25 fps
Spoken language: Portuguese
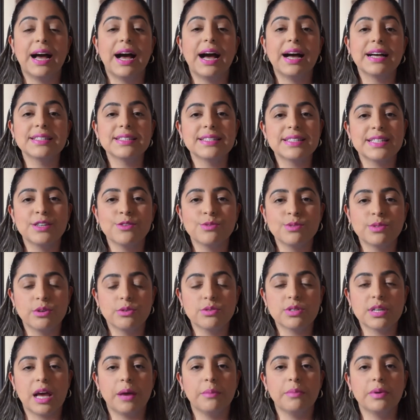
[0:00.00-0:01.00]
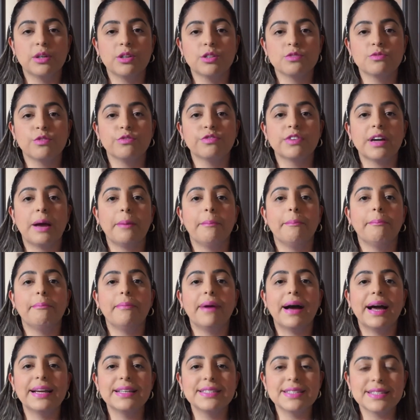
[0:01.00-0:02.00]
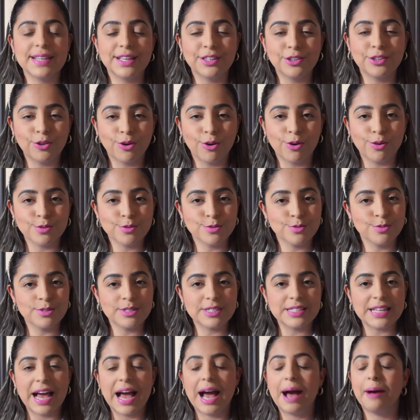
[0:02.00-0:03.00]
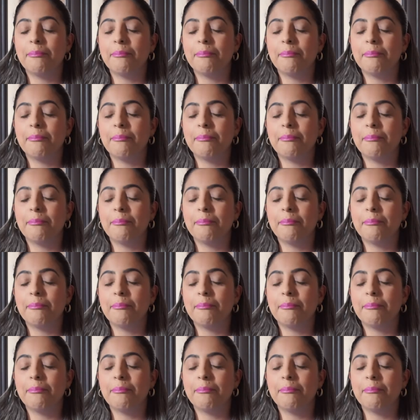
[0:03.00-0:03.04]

Assim os seus cabelos vão ficar mais sedosos,